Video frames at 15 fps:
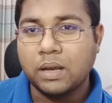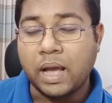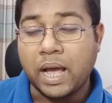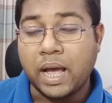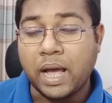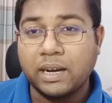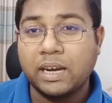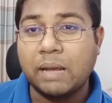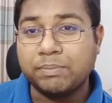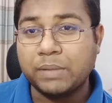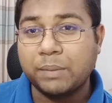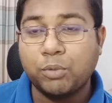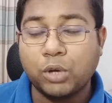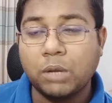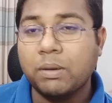হারালে
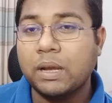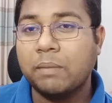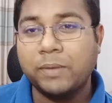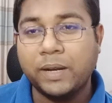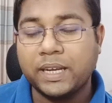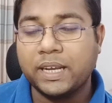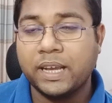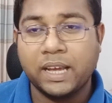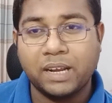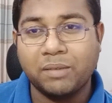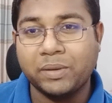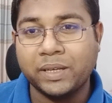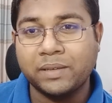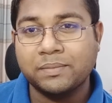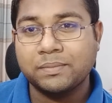আপনার পরিবার আপনাকে
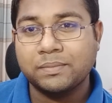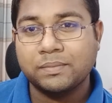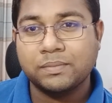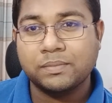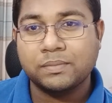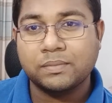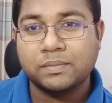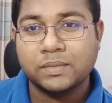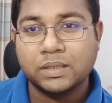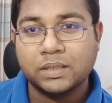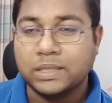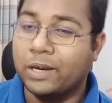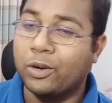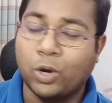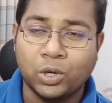হারাবে
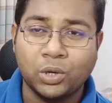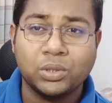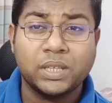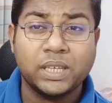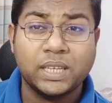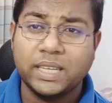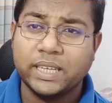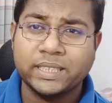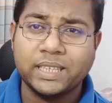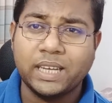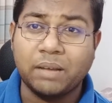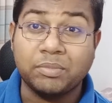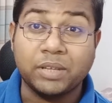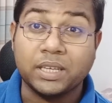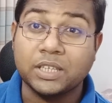সে লন্ডন থেকে এসে
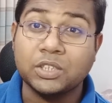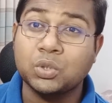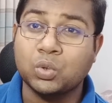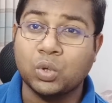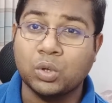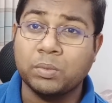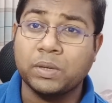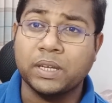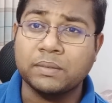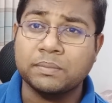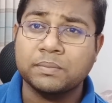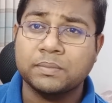আপনার কিছু করবে না